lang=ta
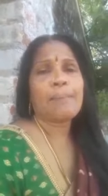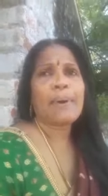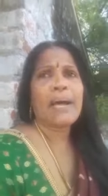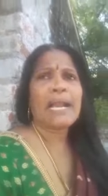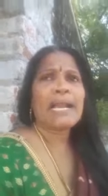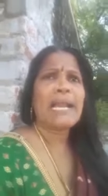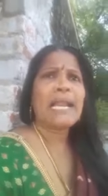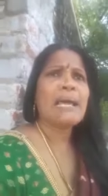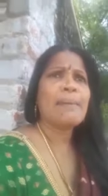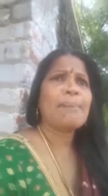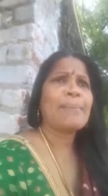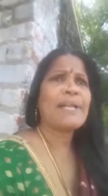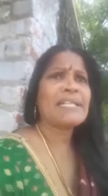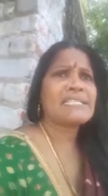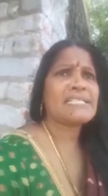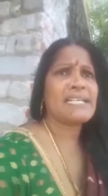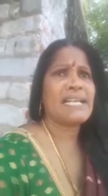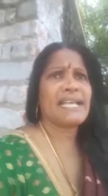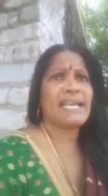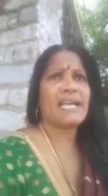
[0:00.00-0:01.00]
பல
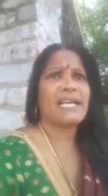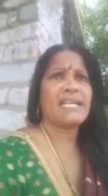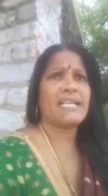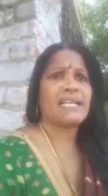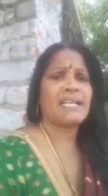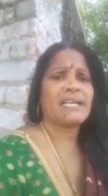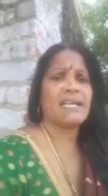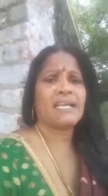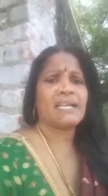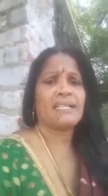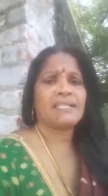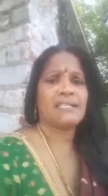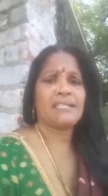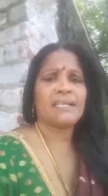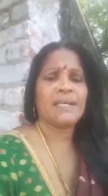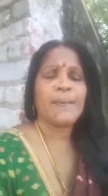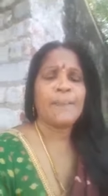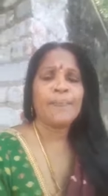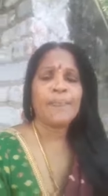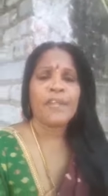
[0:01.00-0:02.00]
பிரச்சனைகள் இருக்கிறது
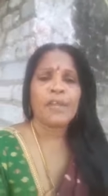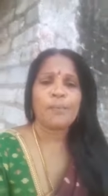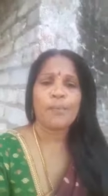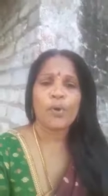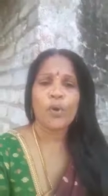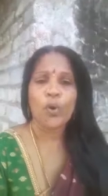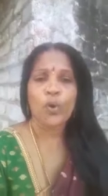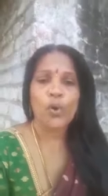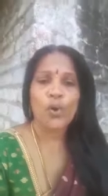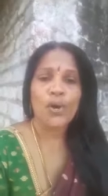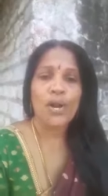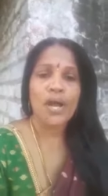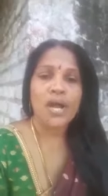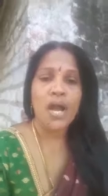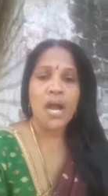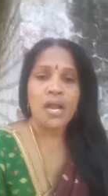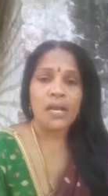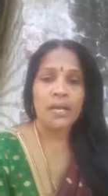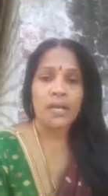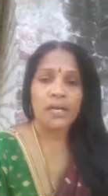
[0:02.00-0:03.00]
இப்போ கொரோனா
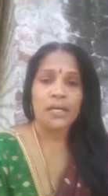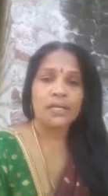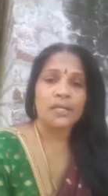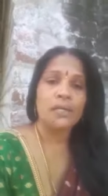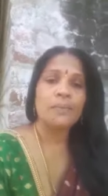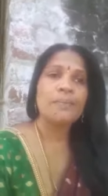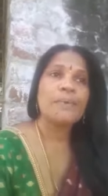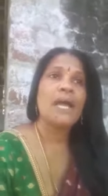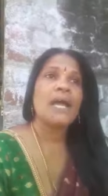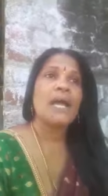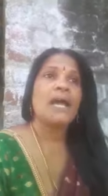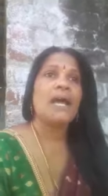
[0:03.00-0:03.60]
காலகட்டம்